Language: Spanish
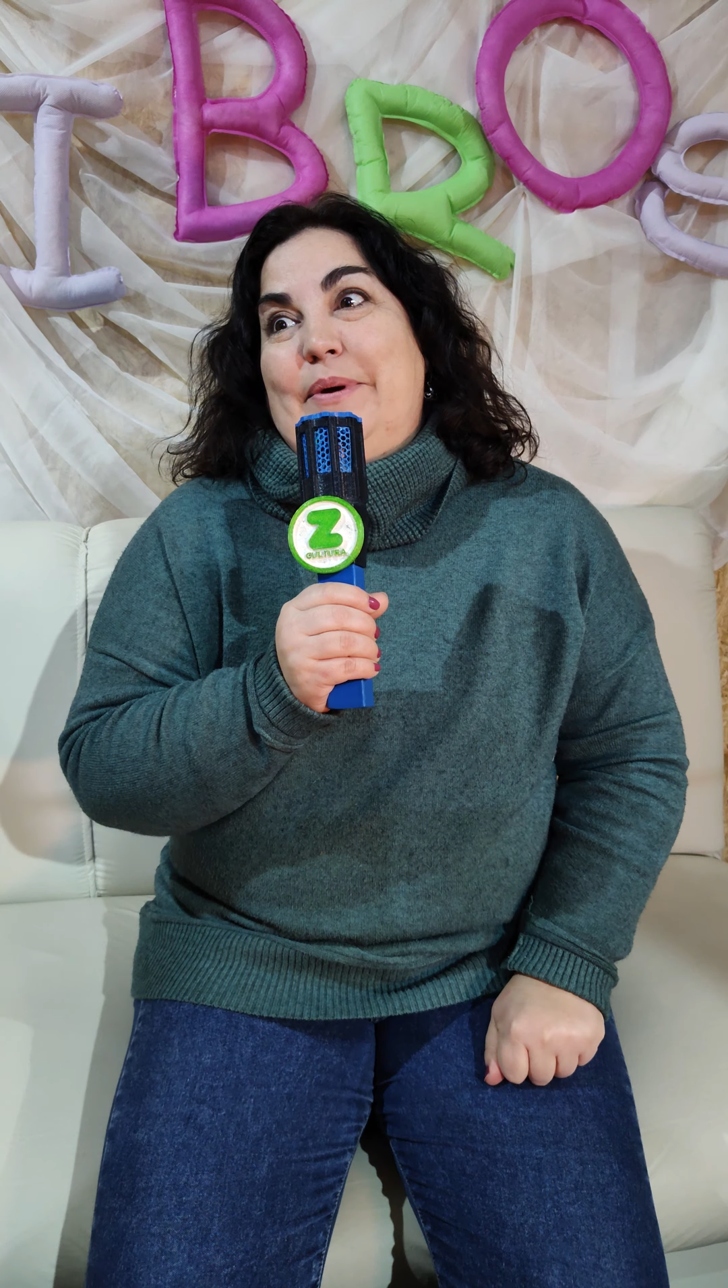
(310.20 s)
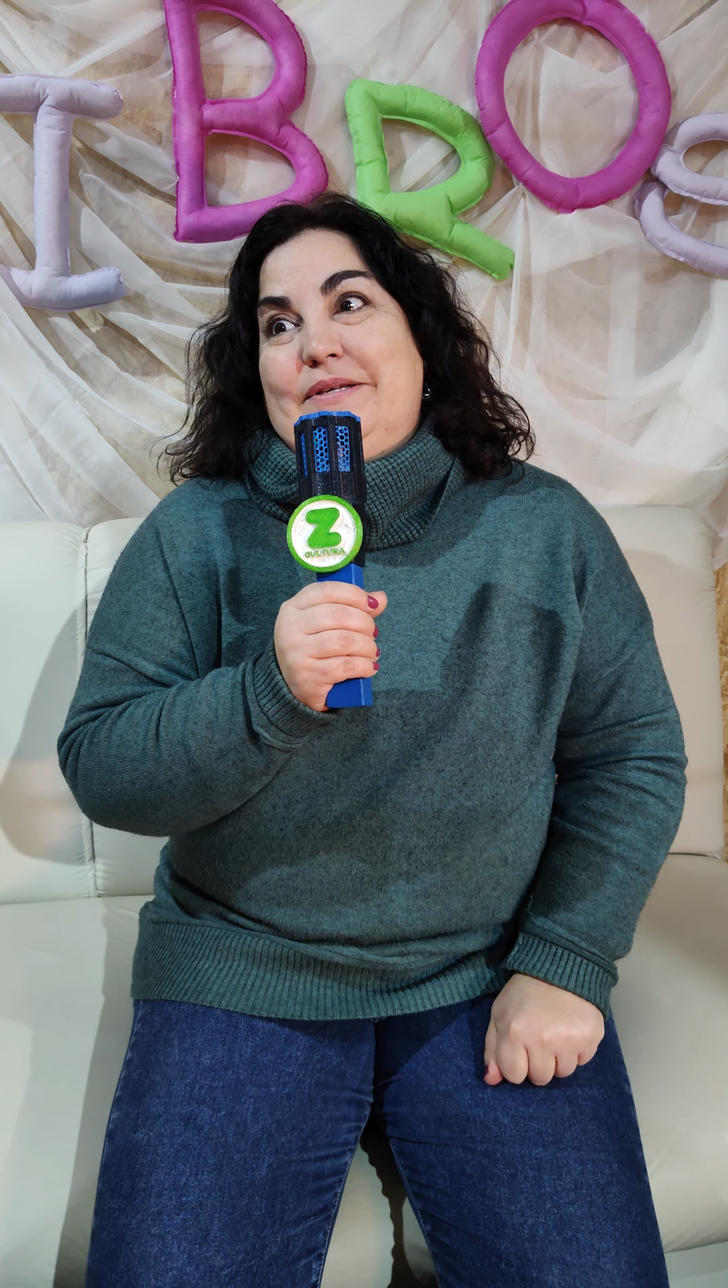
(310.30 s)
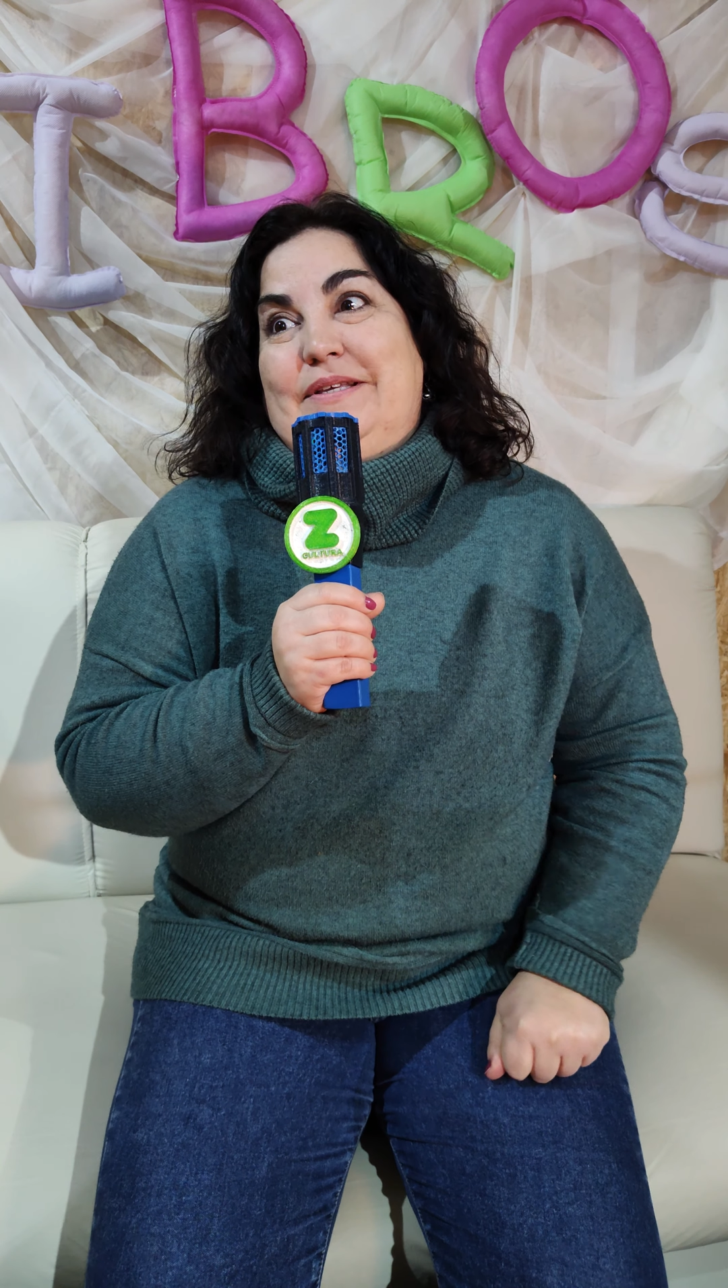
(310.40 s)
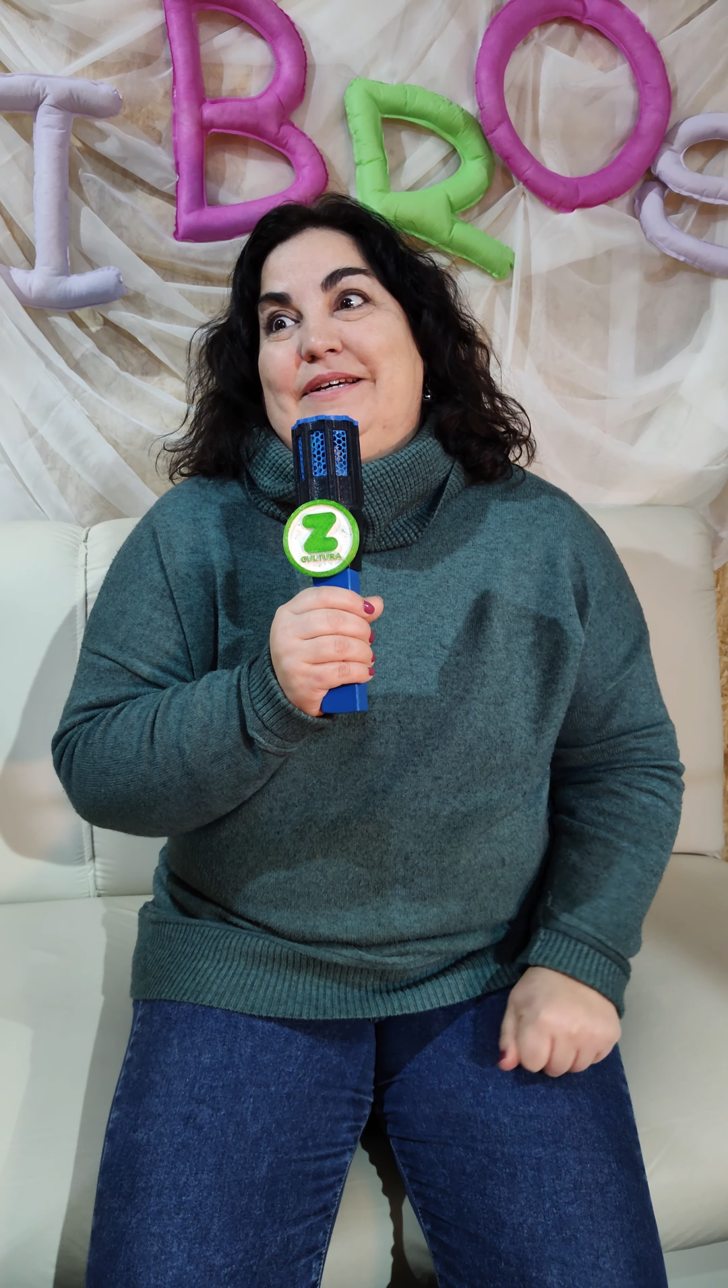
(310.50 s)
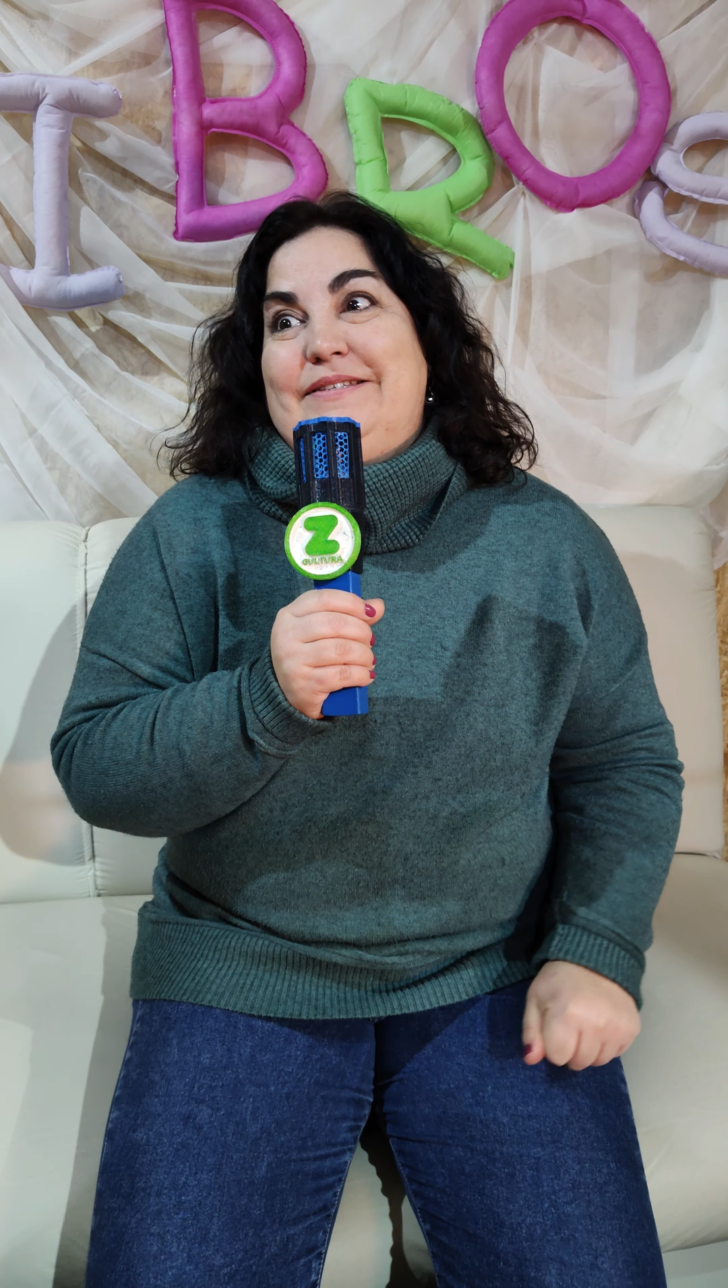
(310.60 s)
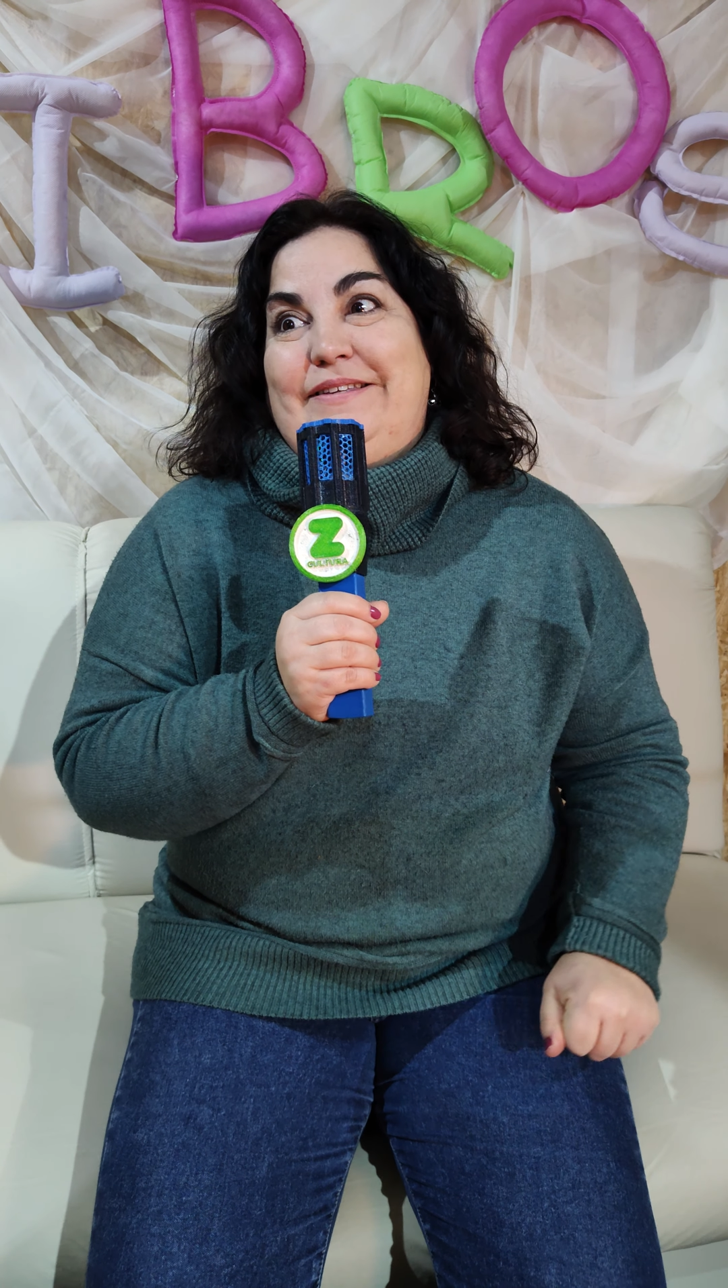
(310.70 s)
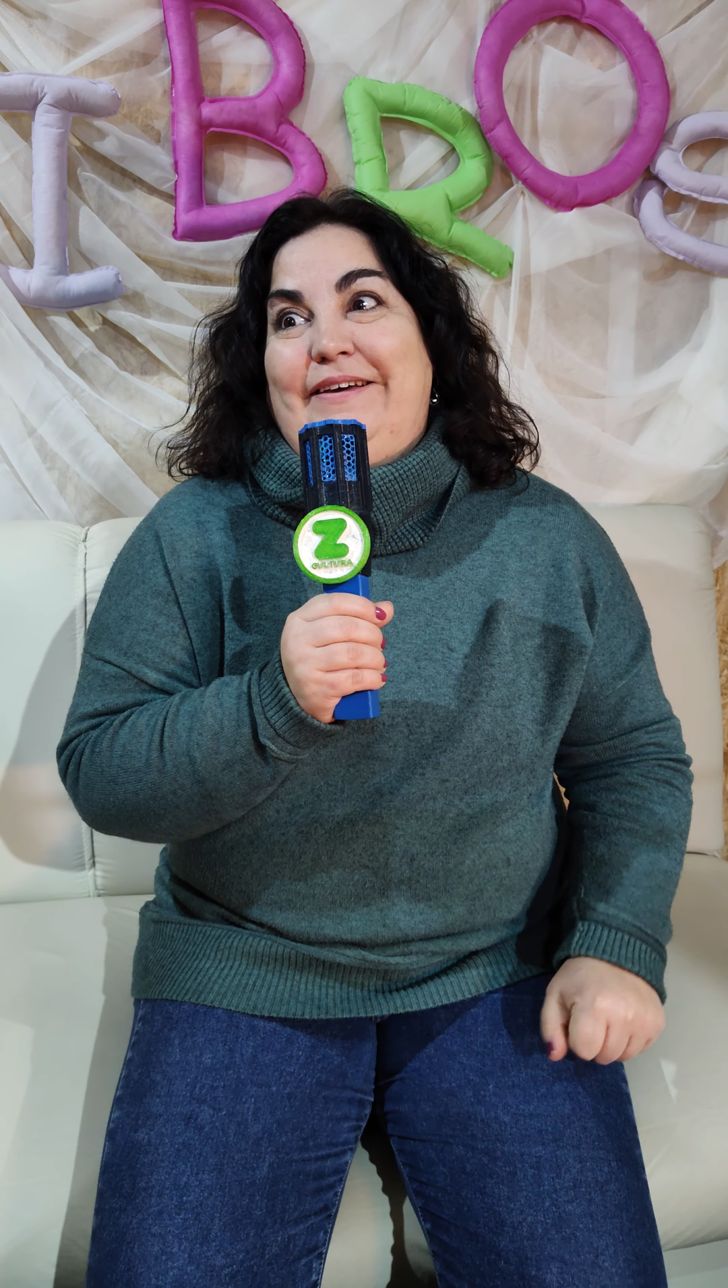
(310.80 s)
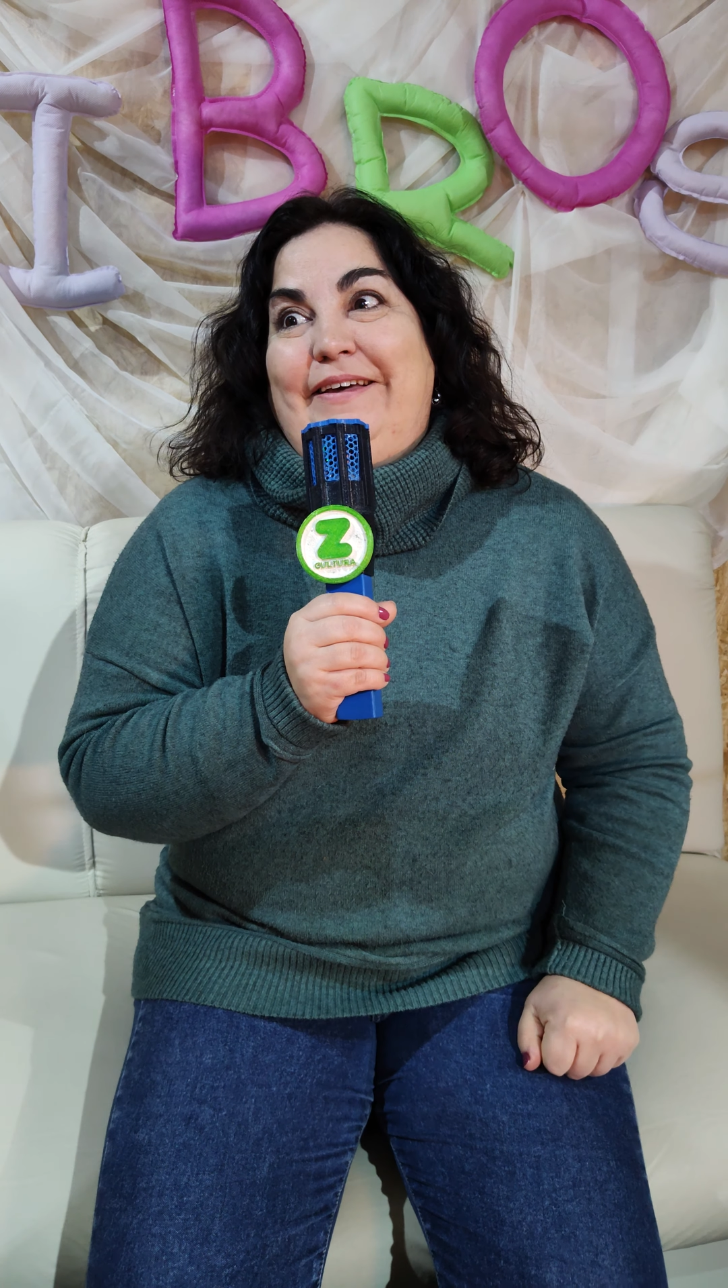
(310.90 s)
a veces